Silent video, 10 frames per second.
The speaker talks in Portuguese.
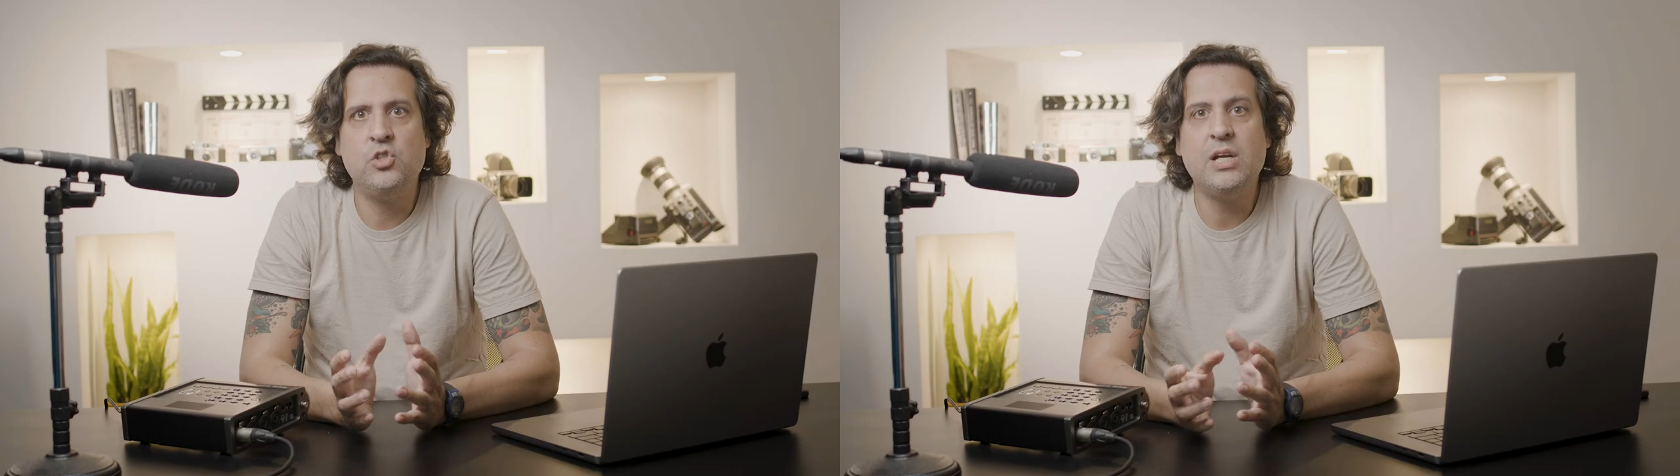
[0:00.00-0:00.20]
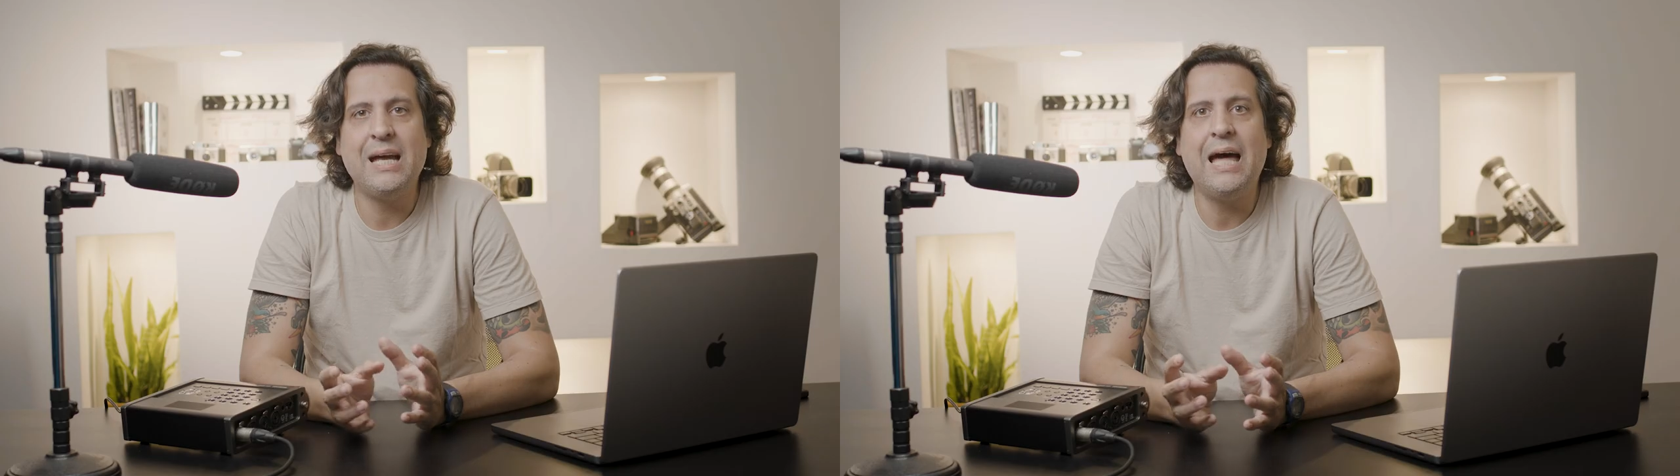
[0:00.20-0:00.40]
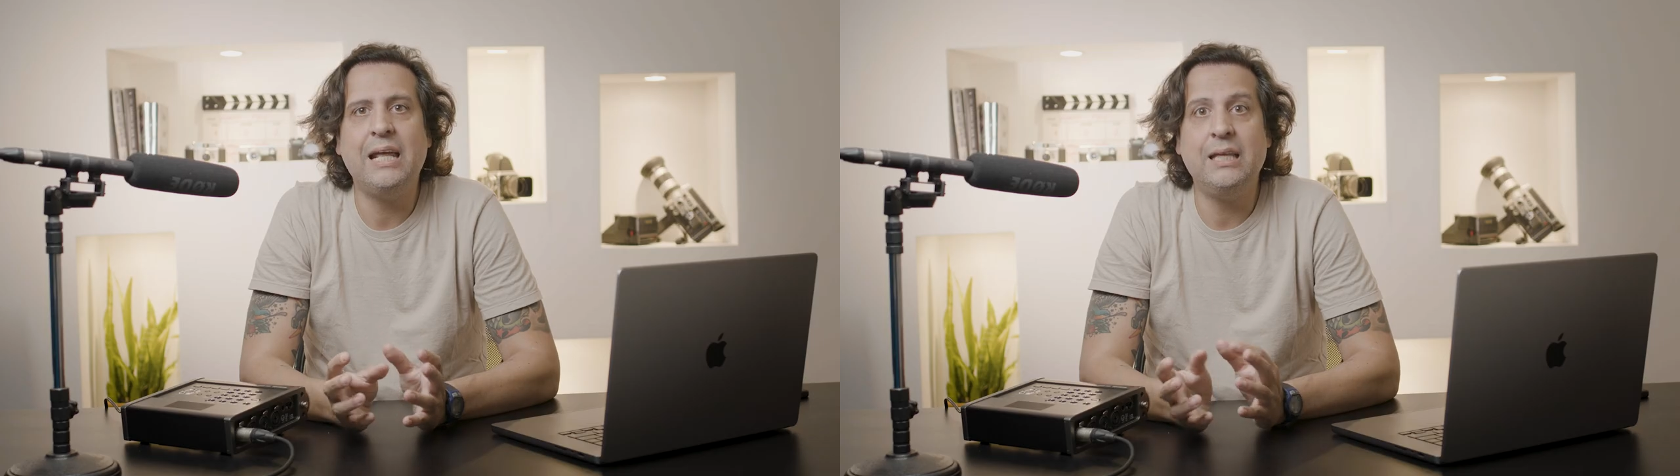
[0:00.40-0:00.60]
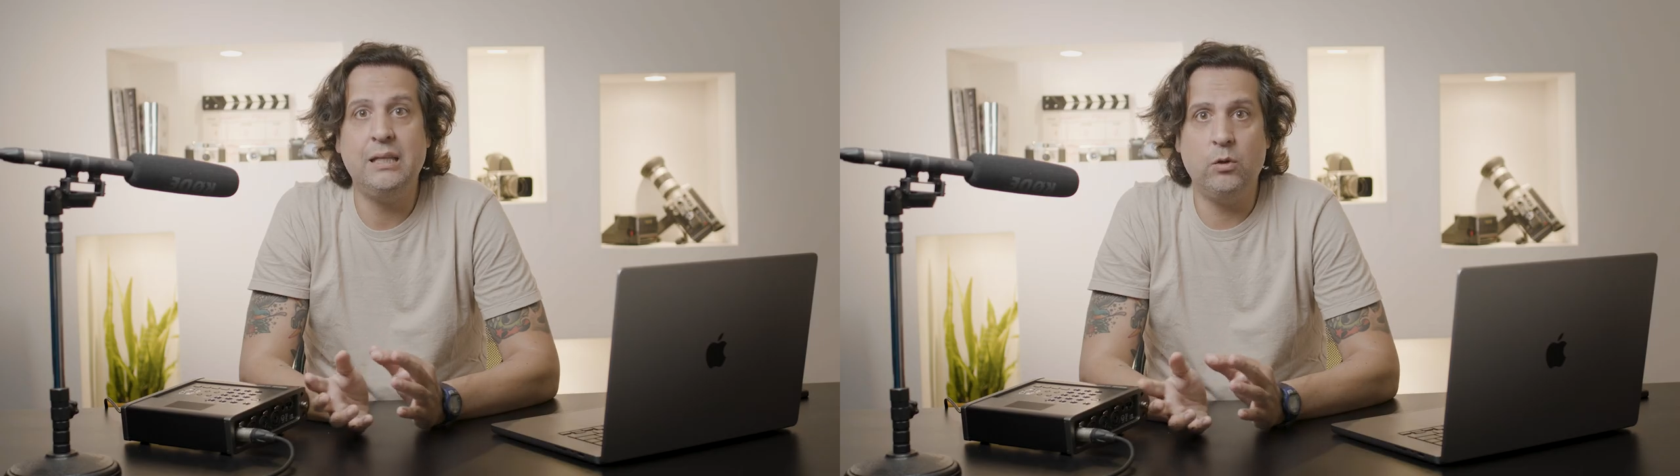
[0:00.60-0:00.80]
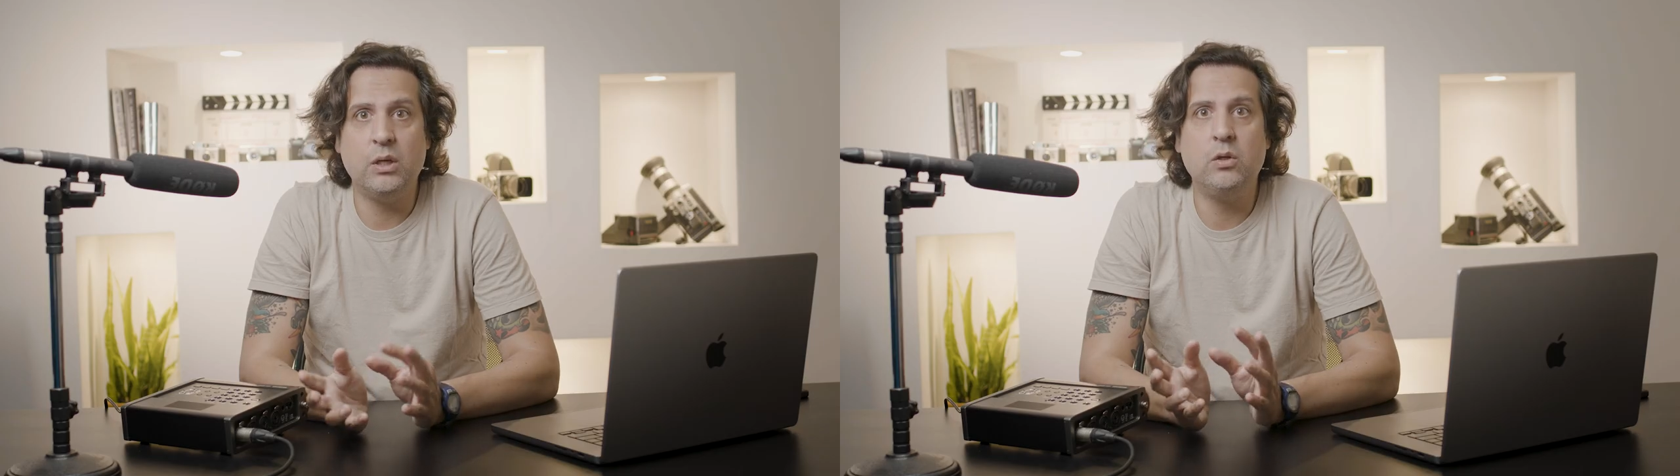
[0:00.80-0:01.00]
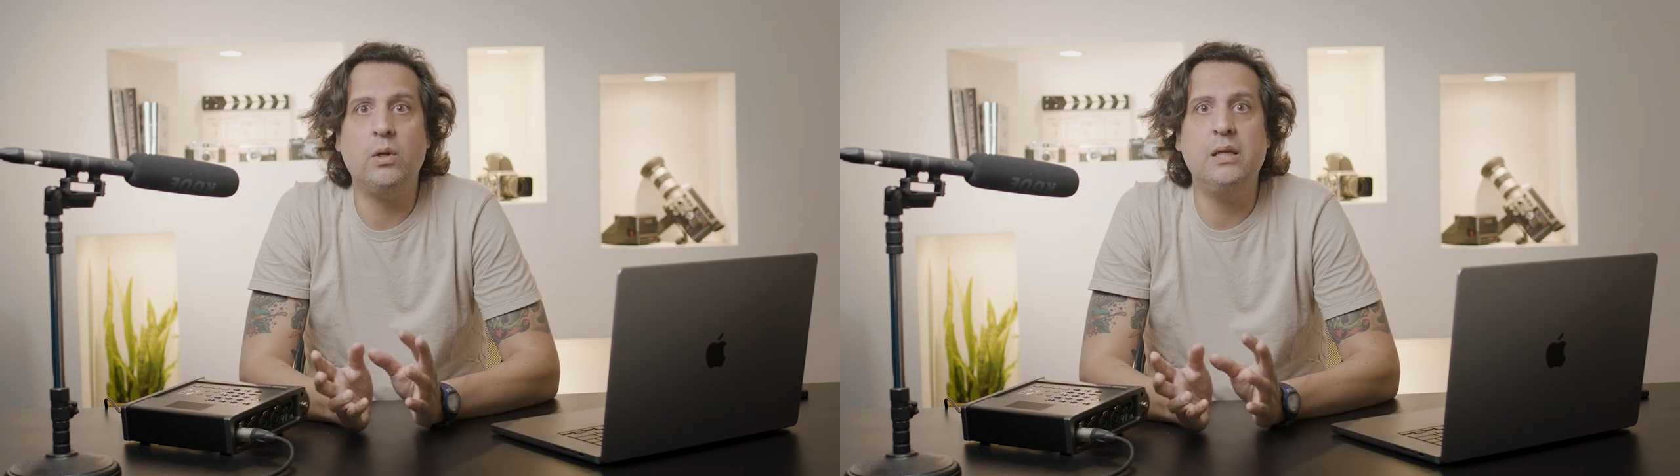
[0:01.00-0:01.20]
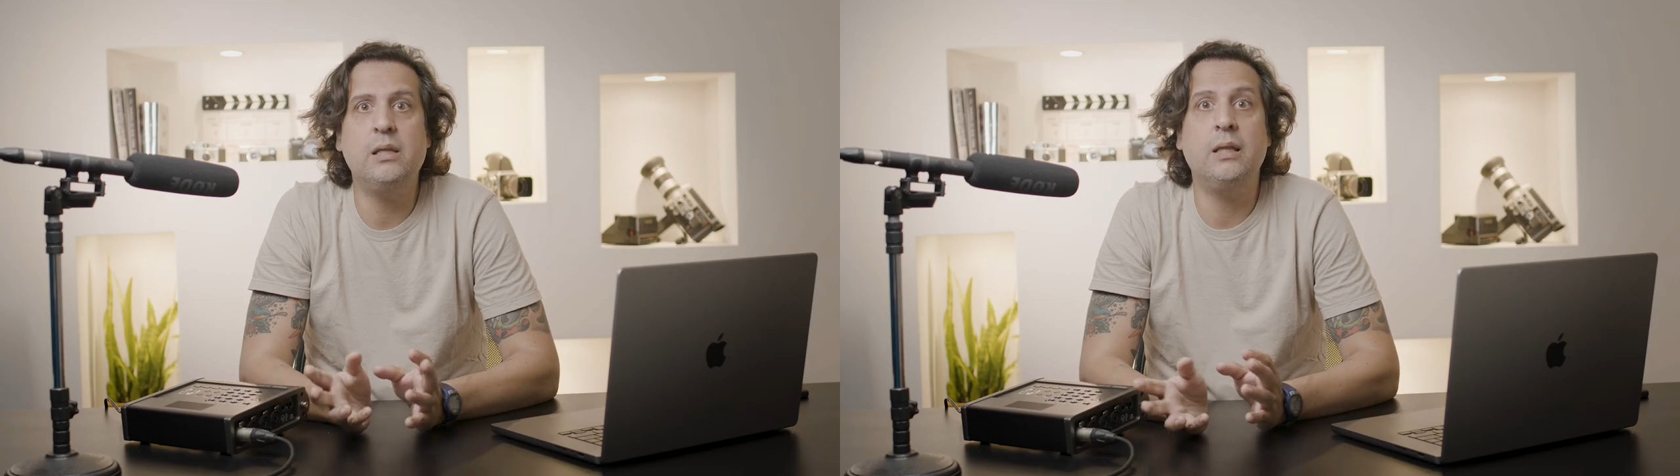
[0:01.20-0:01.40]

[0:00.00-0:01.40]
de cara entendeu que aquilo ali